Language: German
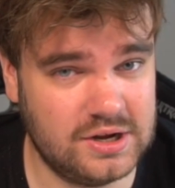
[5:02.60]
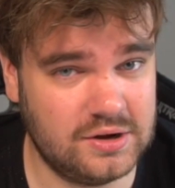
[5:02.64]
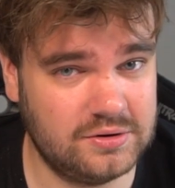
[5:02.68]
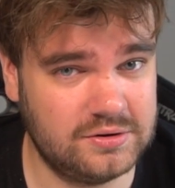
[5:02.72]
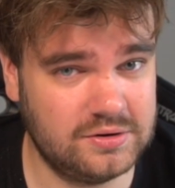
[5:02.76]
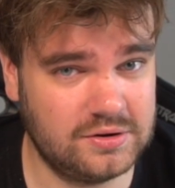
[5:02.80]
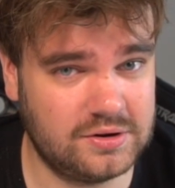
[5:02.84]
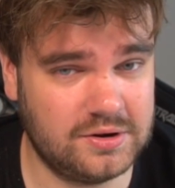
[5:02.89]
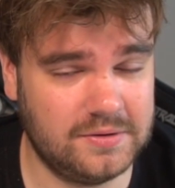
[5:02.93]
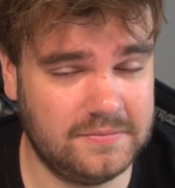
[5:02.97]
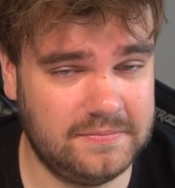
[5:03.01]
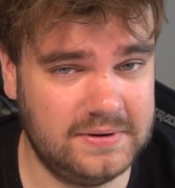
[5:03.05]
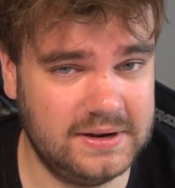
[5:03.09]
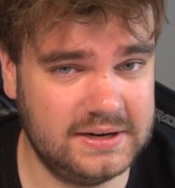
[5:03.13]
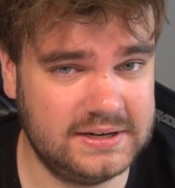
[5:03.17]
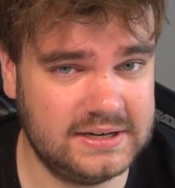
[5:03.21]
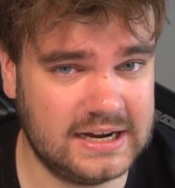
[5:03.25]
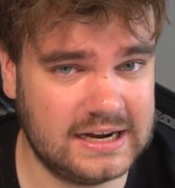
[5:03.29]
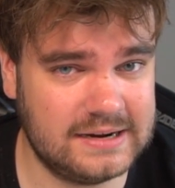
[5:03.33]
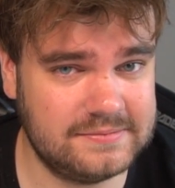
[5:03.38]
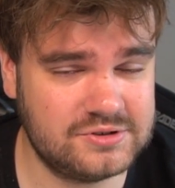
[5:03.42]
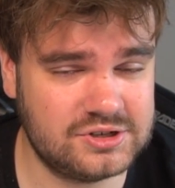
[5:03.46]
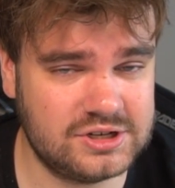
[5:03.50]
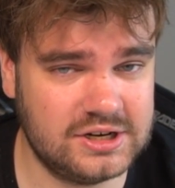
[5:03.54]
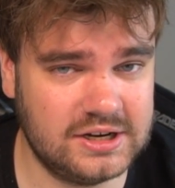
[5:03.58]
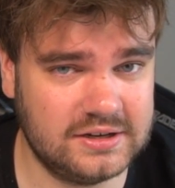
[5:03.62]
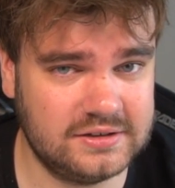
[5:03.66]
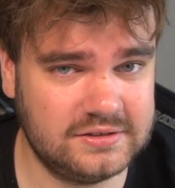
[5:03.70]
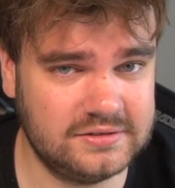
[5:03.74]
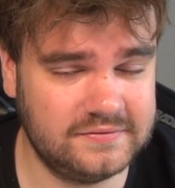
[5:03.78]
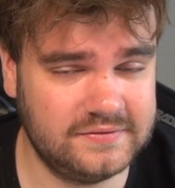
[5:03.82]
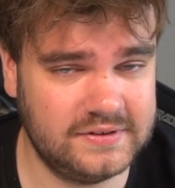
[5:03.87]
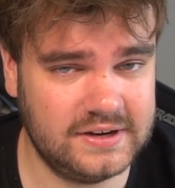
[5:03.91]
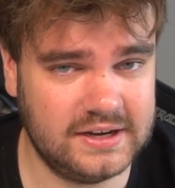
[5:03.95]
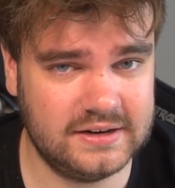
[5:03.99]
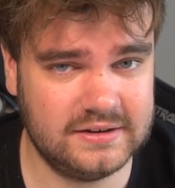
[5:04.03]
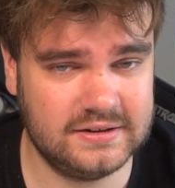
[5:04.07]
auch eine komplette
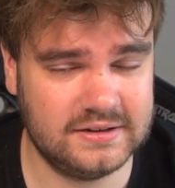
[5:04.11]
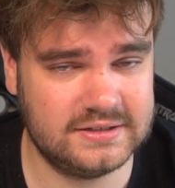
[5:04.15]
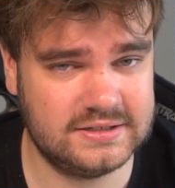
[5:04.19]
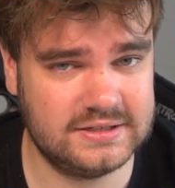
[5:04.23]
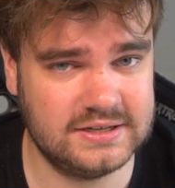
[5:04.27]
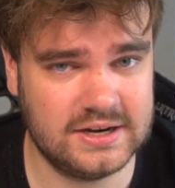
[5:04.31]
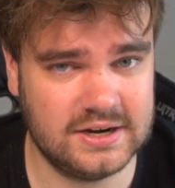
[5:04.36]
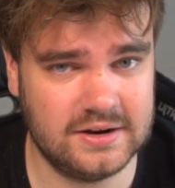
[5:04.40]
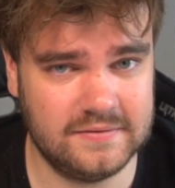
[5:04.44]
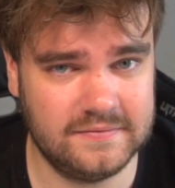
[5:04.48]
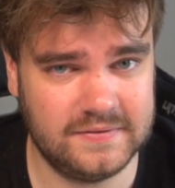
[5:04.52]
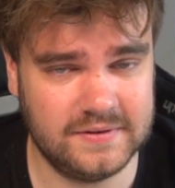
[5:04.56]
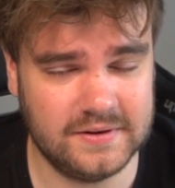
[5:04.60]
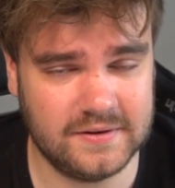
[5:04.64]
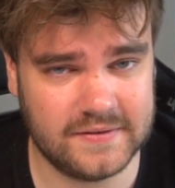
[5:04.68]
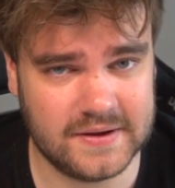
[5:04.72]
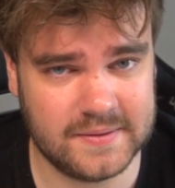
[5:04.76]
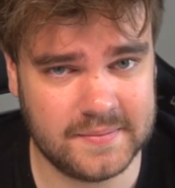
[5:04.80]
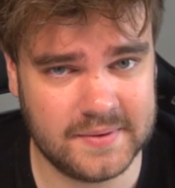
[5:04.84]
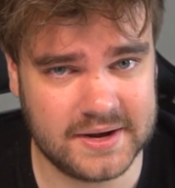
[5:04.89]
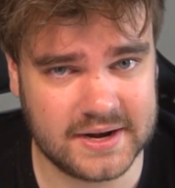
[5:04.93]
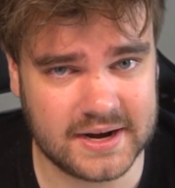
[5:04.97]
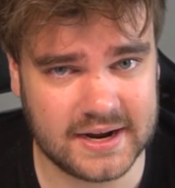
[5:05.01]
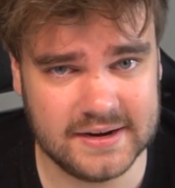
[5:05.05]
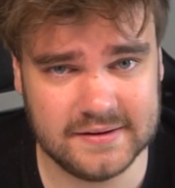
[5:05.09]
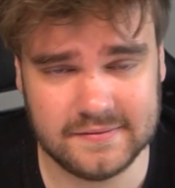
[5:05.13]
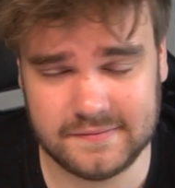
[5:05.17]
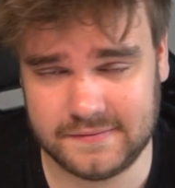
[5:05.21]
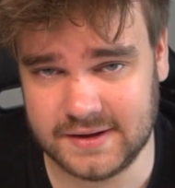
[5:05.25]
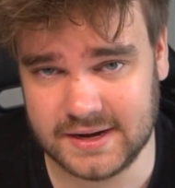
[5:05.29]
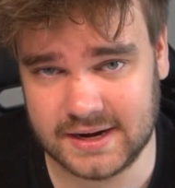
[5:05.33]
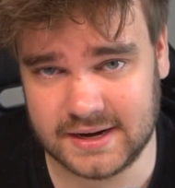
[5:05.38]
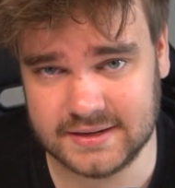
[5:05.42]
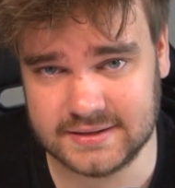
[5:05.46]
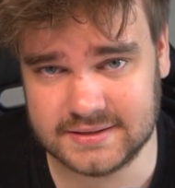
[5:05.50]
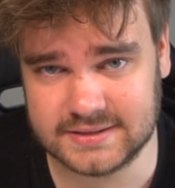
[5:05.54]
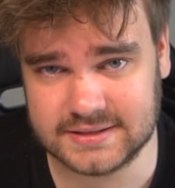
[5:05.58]
Abschlachtung werden, dass sie dann wie auf einmal
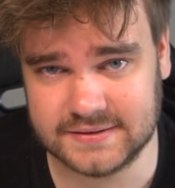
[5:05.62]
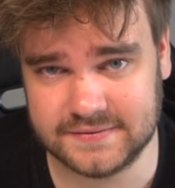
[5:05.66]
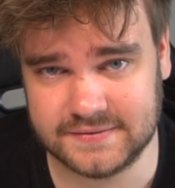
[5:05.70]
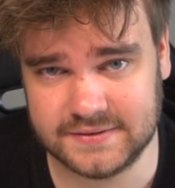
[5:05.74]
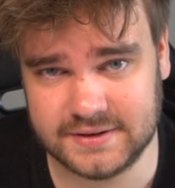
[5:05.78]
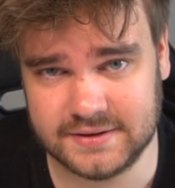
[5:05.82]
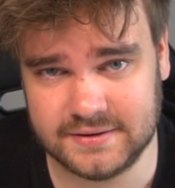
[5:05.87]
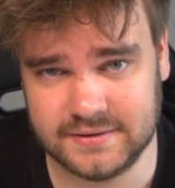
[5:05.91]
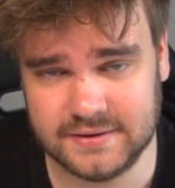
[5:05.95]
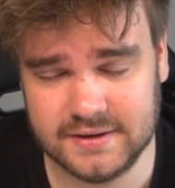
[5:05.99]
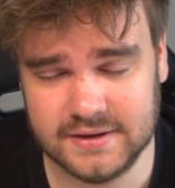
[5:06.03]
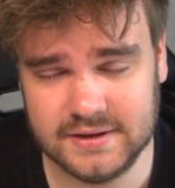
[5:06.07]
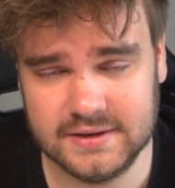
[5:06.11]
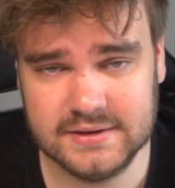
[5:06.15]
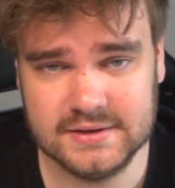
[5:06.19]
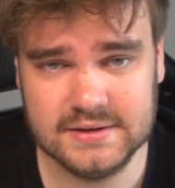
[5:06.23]
3-4-1 gewinnen.